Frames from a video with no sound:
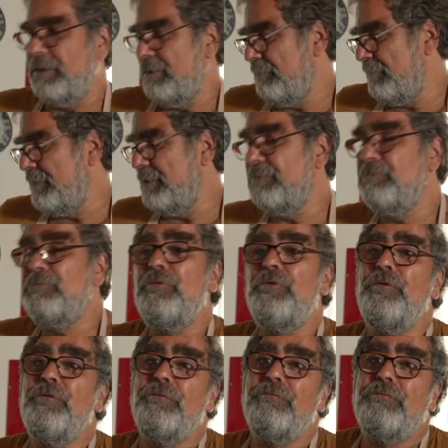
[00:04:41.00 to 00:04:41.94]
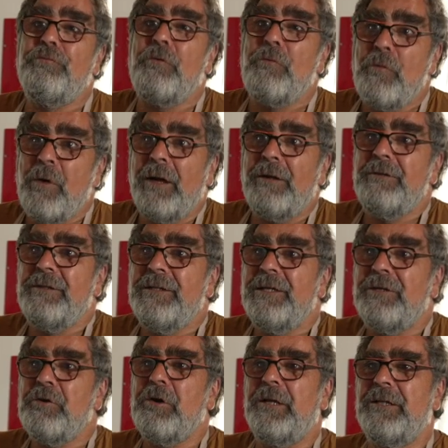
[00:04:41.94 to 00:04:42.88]
c'est plus pour moi
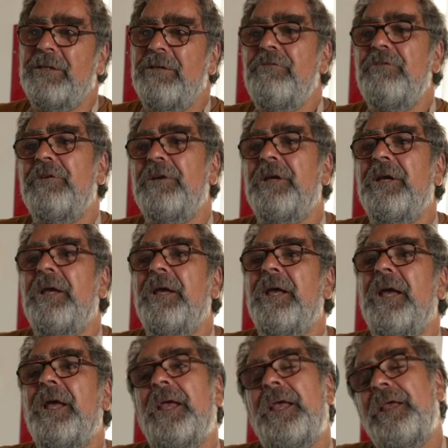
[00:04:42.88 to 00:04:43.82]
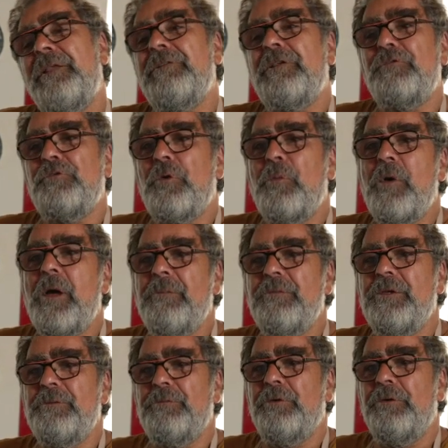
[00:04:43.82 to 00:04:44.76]
décoratif et ça surprend un
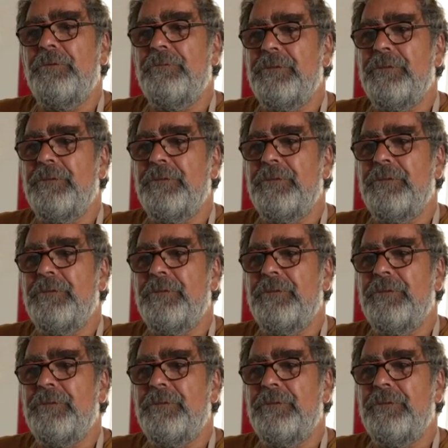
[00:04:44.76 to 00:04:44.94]
petit peu.